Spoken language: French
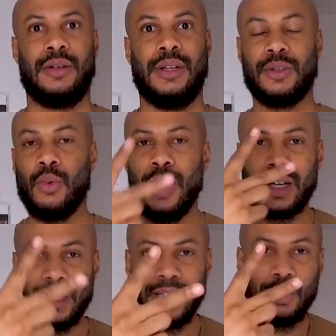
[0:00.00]
Les
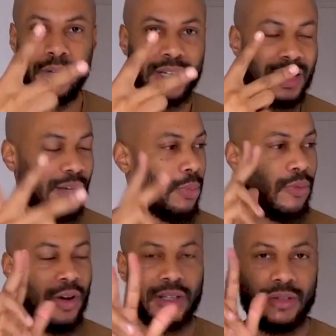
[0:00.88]
trois, les trois critères pour
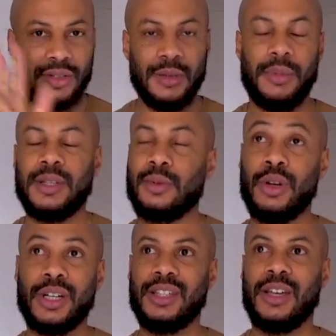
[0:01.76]
pouvoir se lancer, pas ces
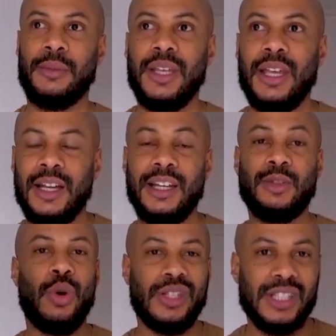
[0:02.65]
trois critères, mais les
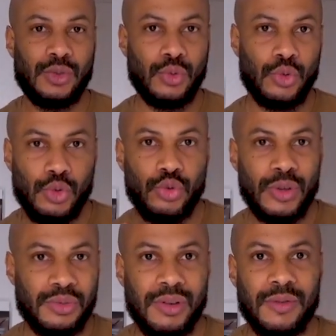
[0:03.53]
trois actions que tu
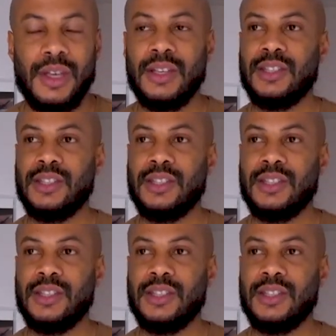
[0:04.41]
dois suivre,